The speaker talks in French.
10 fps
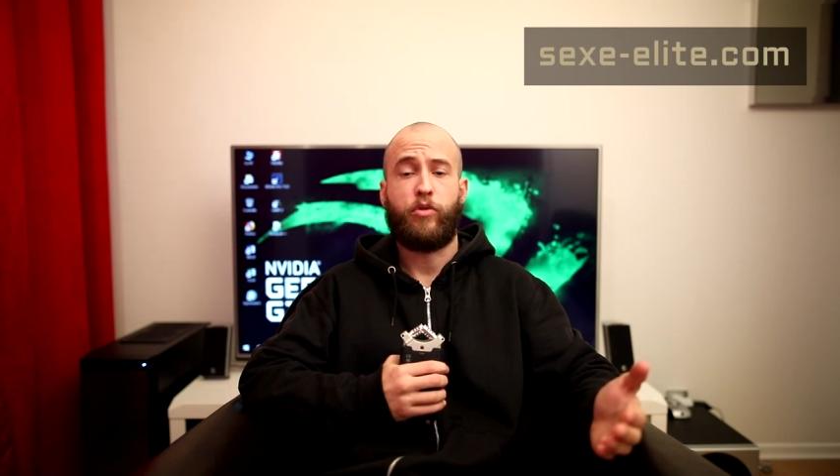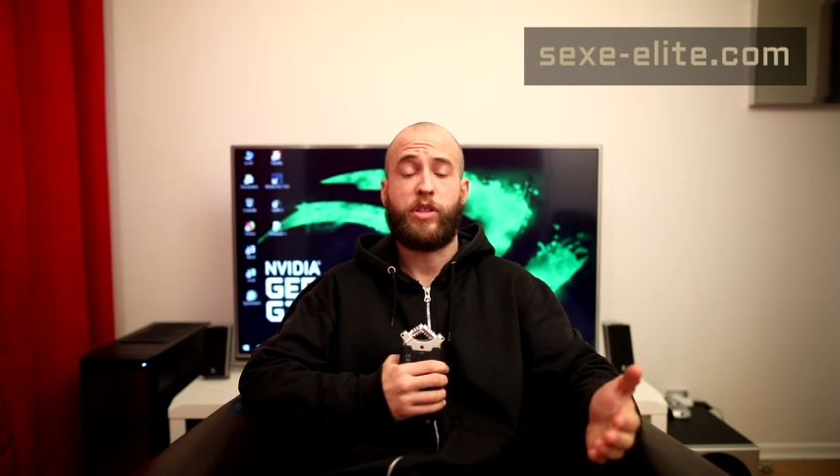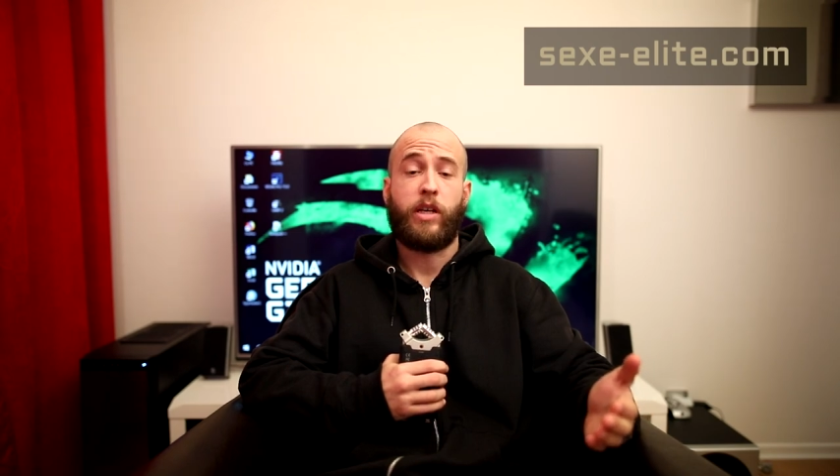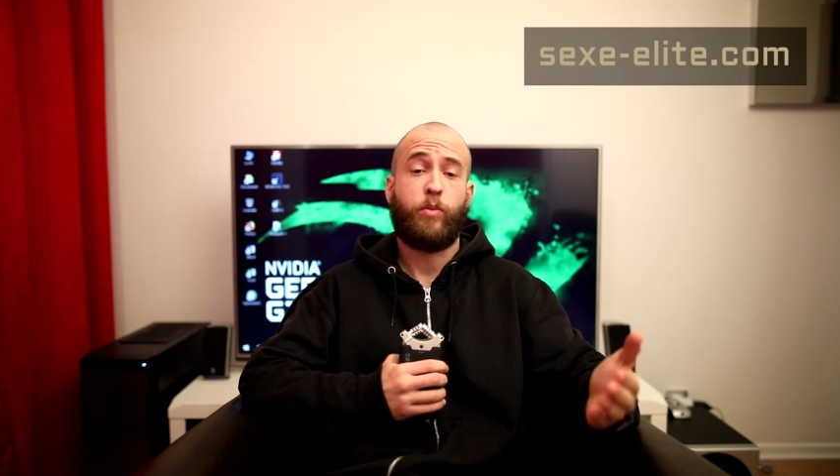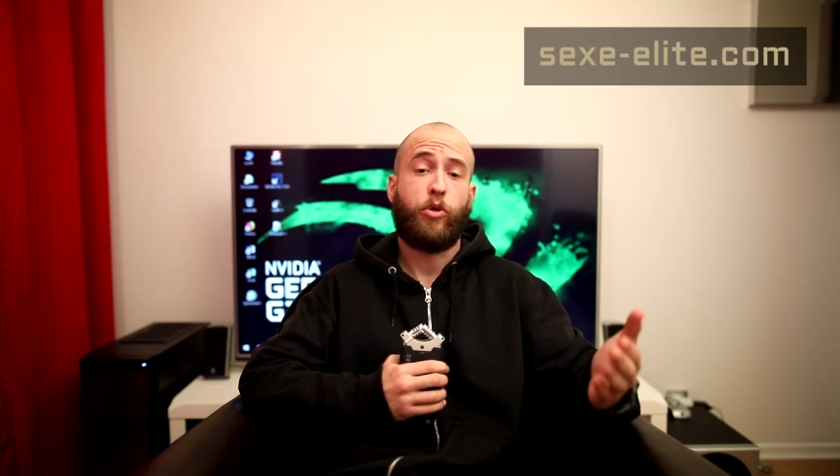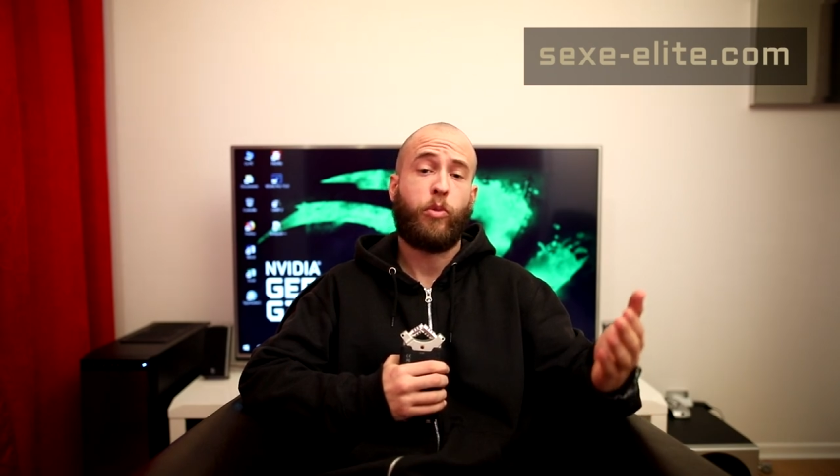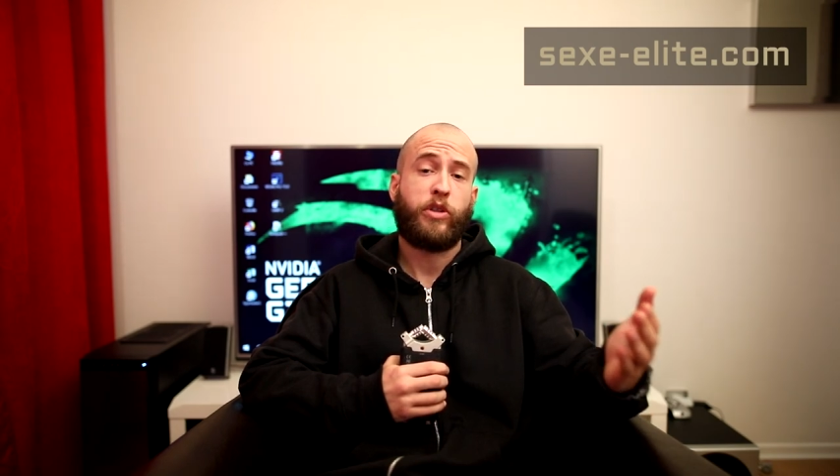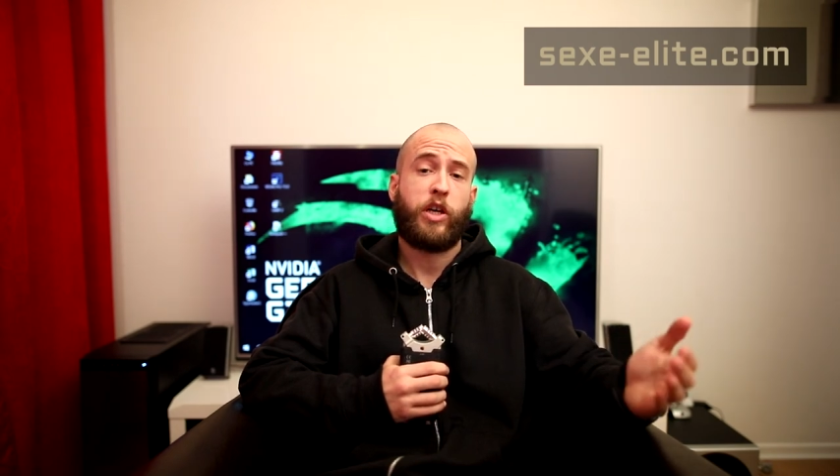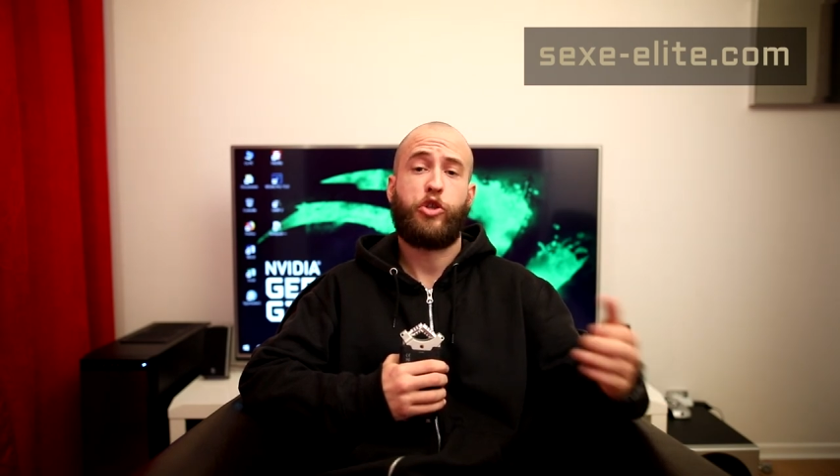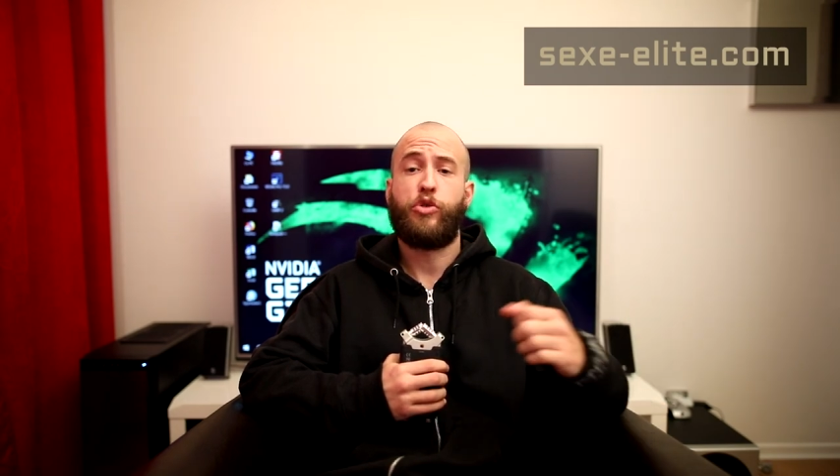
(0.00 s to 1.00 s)
vous allez me
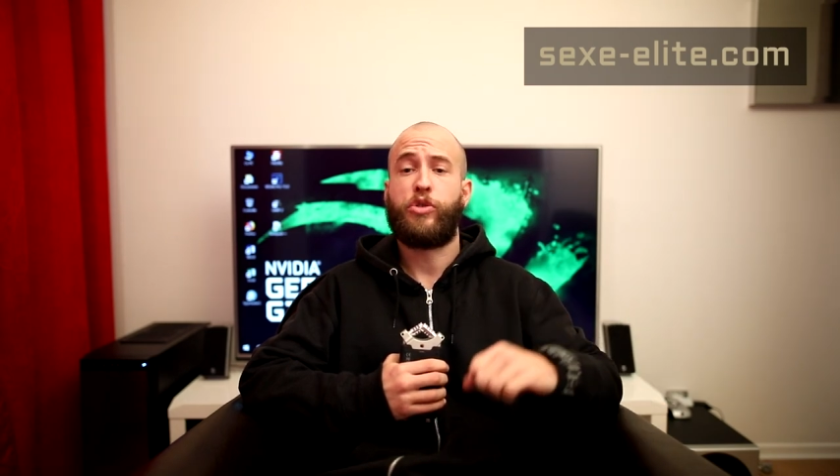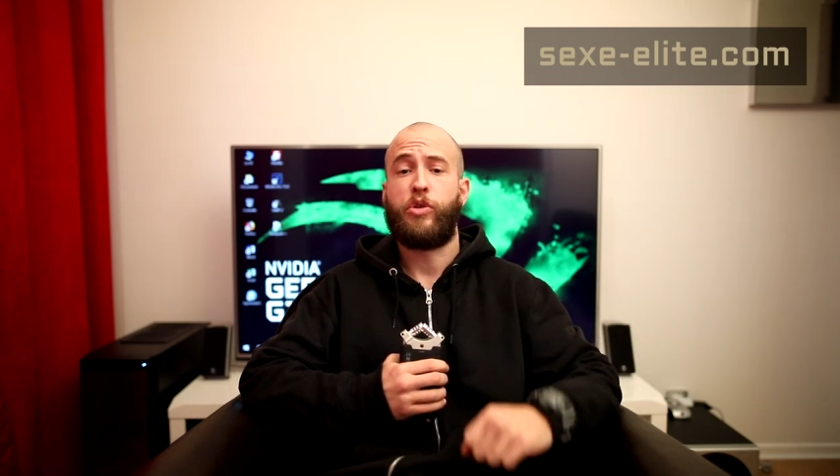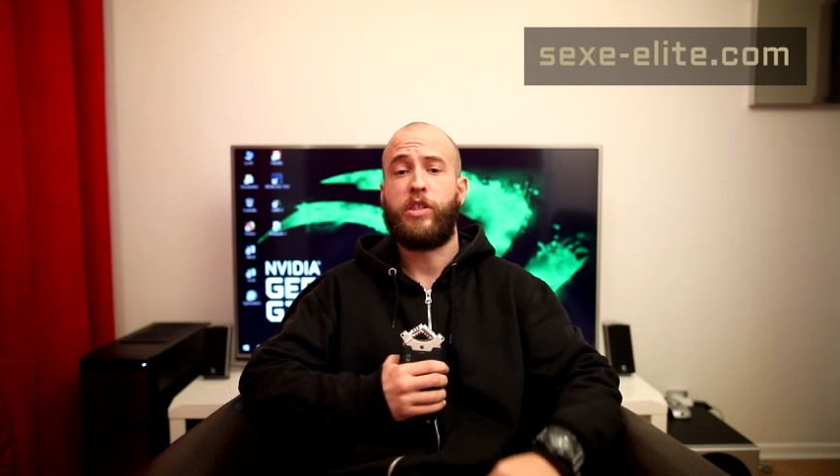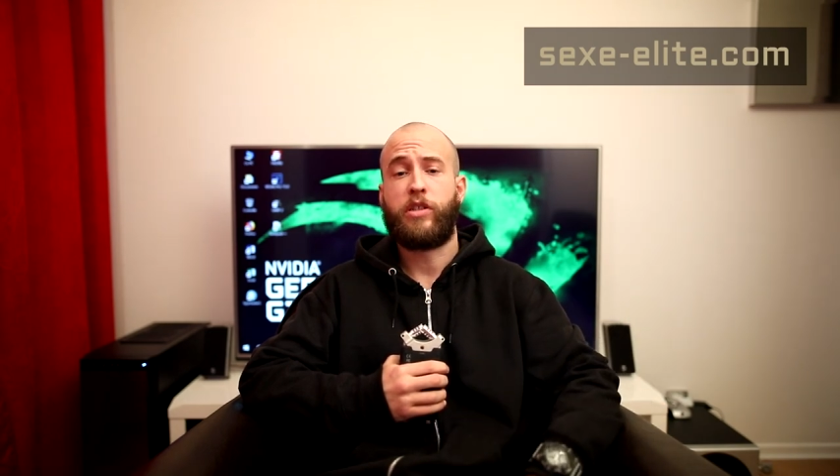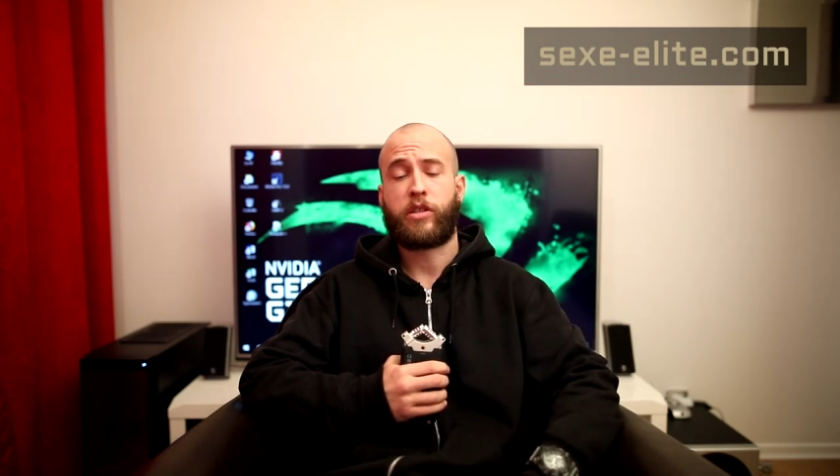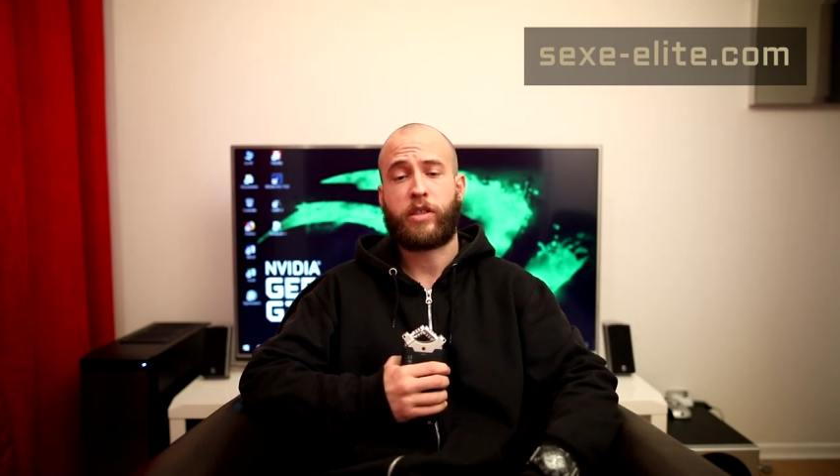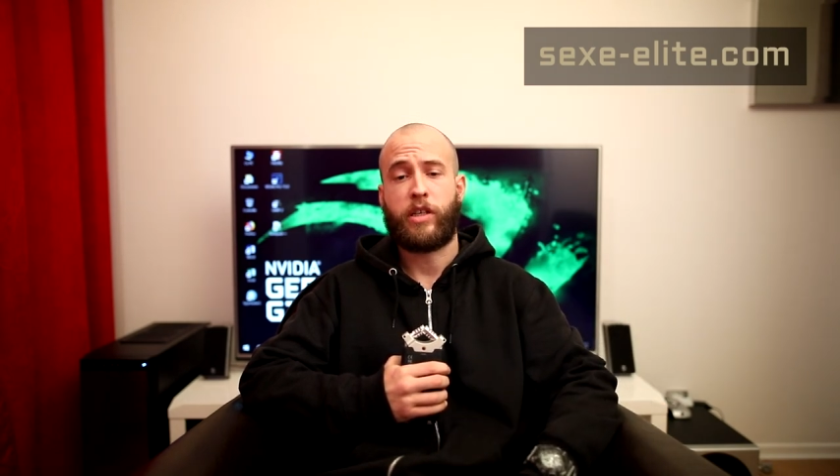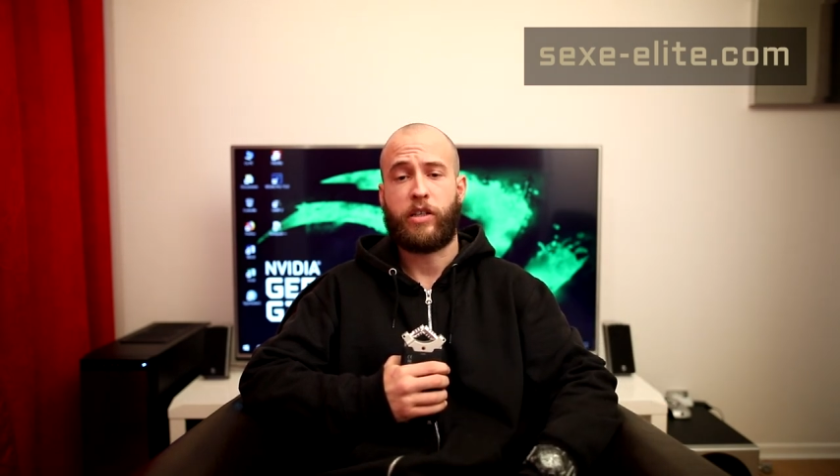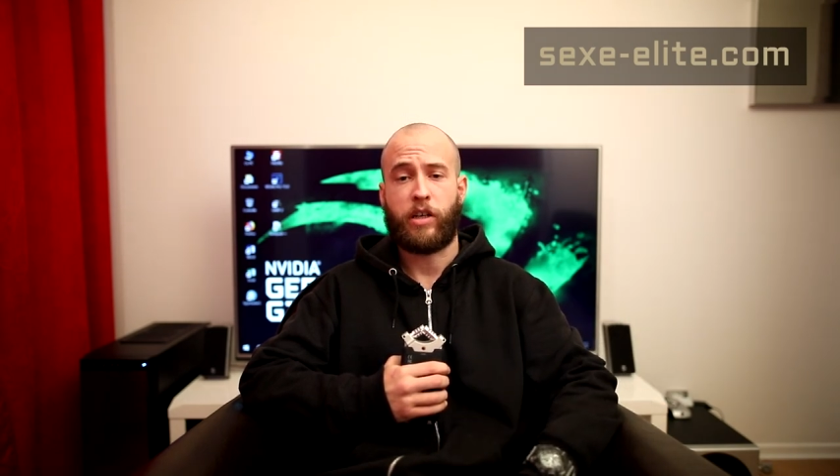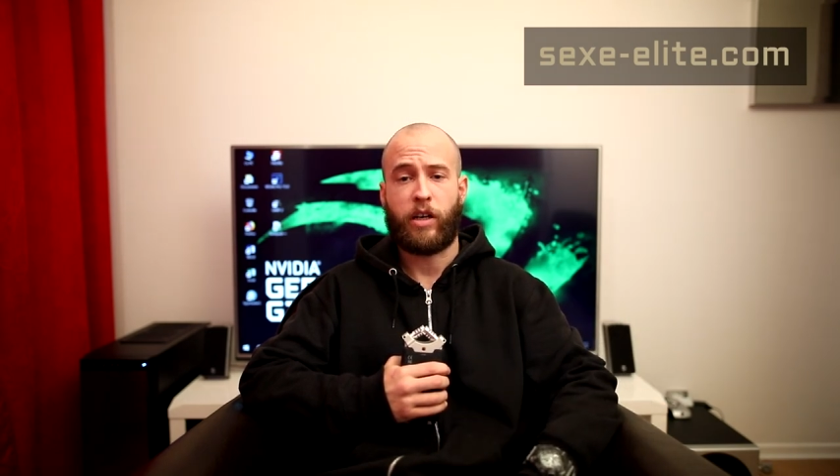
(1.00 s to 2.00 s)
demander à juste titre ce
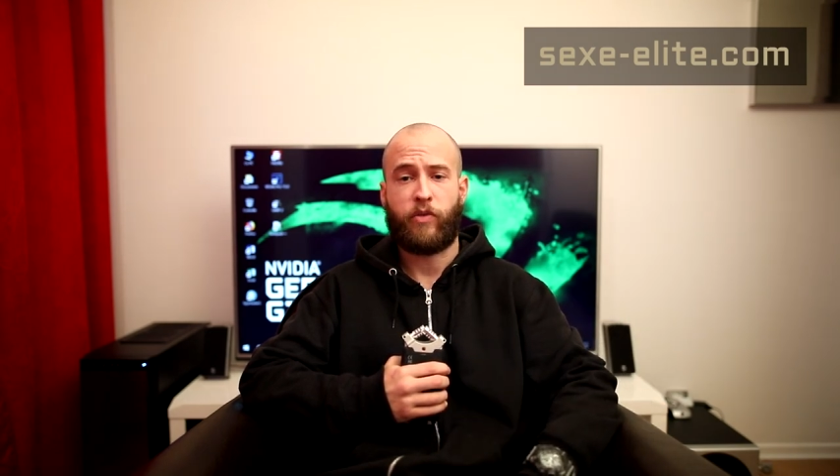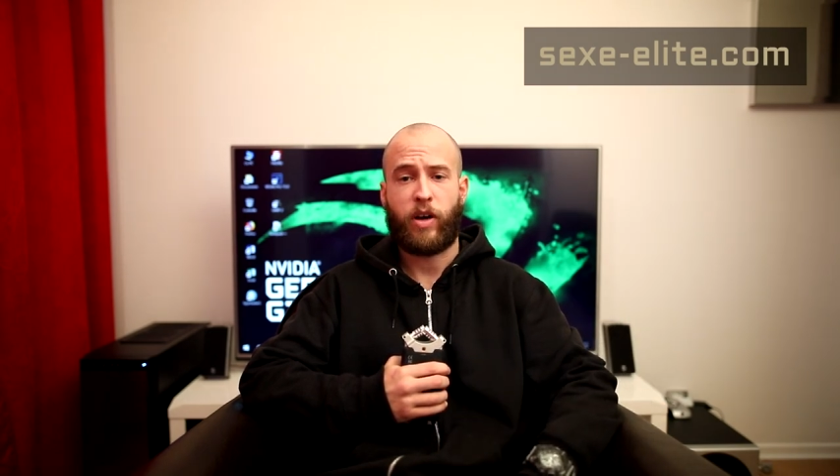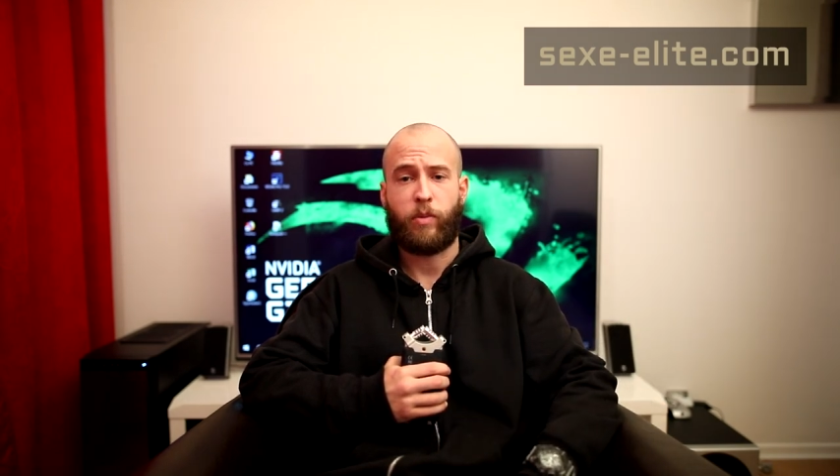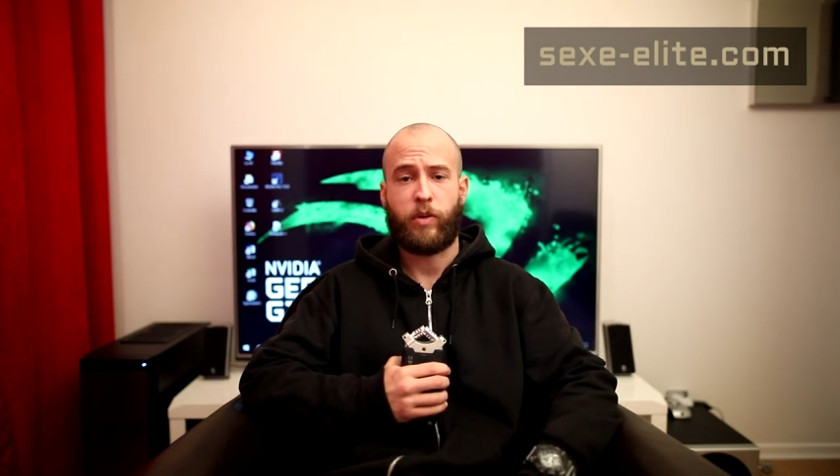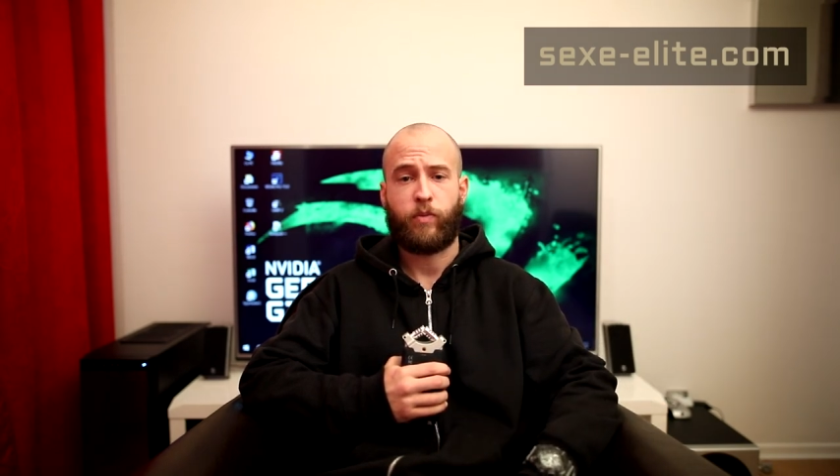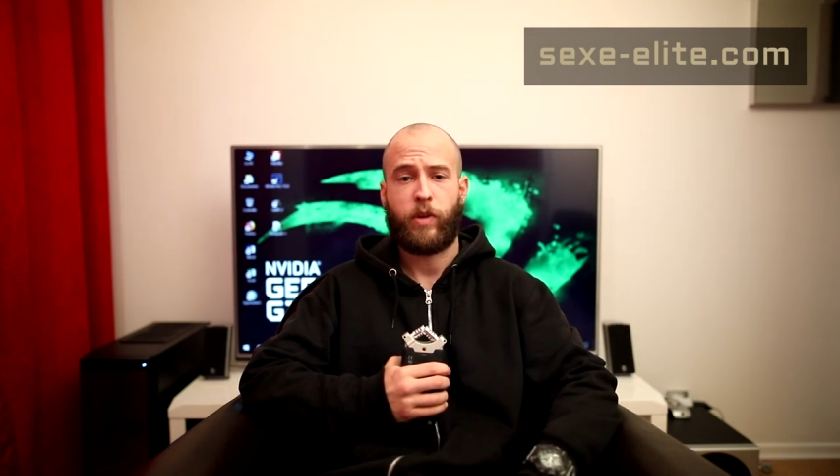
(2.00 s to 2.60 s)
qui attire les femmes.